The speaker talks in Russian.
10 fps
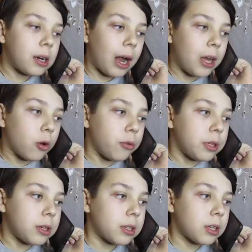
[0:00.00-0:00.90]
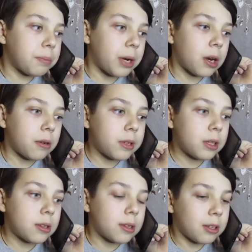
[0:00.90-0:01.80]
Алло, Вик, это
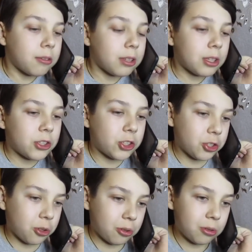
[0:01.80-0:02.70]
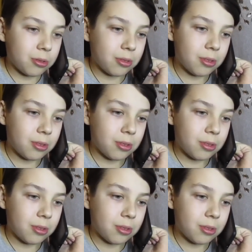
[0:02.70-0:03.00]
правда? Ты, Вики, шоу?